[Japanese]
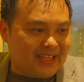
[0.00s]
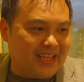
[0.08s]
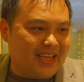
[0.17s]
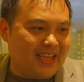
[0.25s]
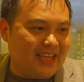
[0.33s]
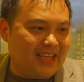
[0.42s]

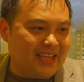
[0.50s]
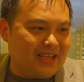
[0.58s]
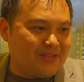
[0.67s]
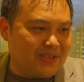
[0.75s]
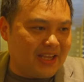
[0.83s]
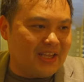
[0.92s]
で、
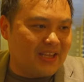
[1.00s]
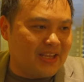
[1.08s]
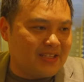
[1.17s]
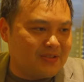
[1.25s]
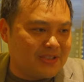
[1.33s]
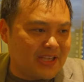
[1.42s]
あとね、
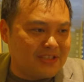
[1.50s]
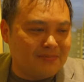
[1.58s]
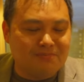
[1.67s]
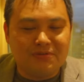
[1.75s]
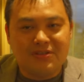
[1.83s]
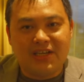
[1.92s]
あの
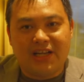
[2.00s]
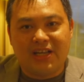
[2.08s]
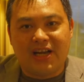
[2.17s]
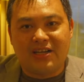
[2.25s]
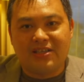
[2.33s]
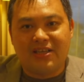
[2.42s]
30分ぐらい
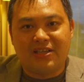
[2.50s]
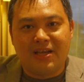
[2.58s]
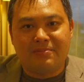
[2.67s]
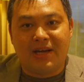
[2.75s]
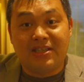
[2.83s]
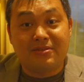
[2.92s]
で
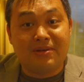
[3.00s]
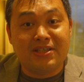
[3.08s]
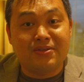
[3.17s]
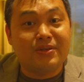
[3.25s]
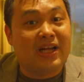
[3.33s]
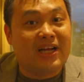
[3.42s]
カクテルタイム始ま
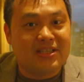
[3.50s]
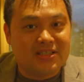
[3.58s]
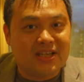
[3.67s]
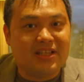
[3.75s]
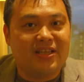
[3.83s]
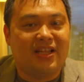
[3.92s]
りそうな感
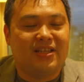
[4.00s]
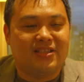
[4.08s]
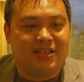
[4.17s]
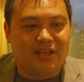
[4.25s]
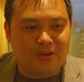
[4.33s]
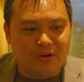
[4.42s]
じになったんで
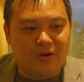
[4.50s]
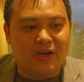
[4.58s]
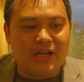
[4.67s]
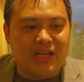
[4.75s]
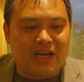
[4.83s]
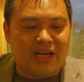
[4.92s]
すけ
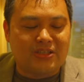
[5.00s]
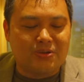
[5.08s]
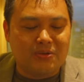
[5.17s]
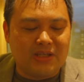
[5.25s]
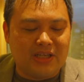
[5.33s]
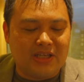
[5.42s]
ど、あ
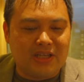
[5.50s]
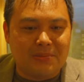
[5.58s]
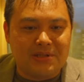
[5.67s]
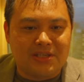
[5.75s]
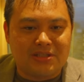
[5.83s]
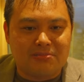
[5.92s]
そこでね、食
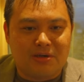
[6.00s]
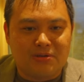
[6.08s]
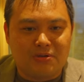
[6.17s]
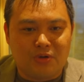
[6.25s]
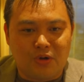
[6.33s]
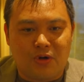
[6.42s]
べてしま
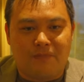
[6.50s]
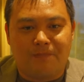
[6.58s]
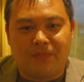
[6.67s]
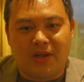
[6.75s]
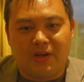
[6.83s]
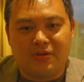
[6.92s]
う
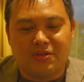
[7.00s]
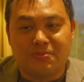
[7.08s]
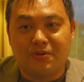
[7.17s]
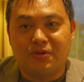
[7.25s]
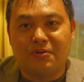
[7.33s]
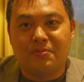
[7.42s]
と、あの地
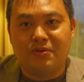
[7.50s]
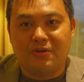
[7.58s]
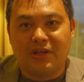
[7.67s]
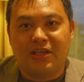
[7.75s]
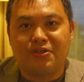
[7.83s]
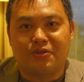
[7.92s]
元のも
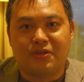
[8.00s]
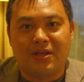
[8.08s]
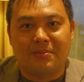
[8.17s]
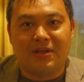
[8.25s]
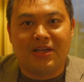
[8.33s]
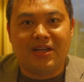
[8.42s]
のね、ちょっと
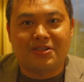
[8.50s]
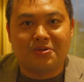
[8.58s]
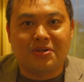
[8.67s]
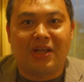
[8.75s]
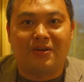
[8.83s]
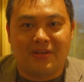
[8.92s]
食べれな
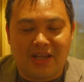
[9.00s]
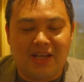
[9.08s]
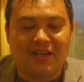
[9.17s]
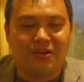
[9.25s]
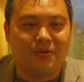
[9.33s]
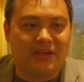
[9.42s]
そうなの
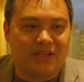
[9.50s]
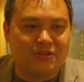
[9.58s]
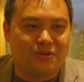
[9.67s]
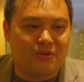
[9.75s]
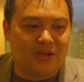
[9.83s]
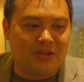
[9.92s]
で、今日はね、
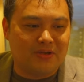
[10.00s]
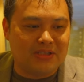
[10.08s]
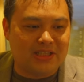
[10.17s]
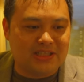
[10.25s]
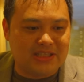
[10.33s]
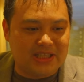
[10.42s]
ちょっと遠慮
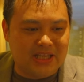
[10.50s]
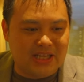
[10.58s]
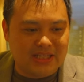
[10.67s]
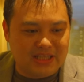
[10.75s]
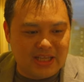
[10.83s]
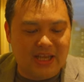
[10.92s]
させていた
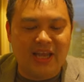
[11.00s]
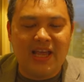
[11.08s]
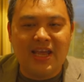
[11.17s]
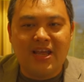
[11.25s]
だいて、